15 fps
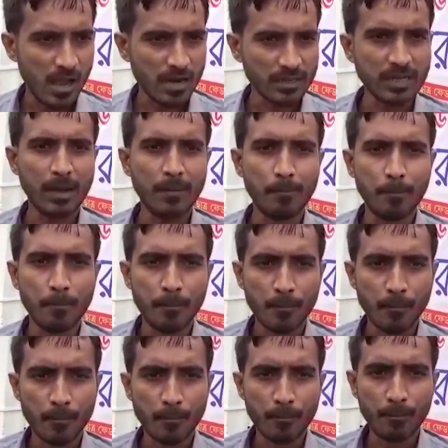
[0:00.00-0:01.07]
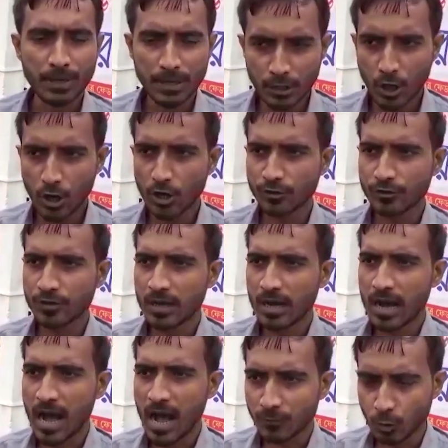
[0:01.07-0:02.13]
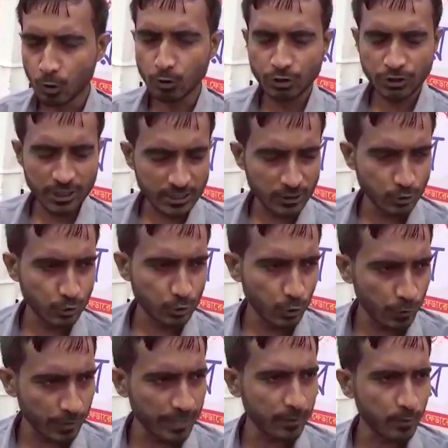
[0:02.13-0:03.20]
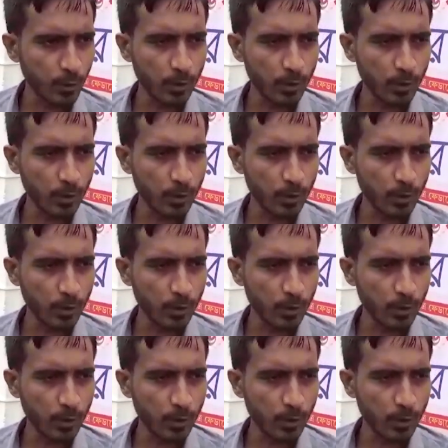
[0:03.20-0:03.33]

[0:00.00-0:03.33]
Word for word: একটা বৃহৎ আদর্শের শরিক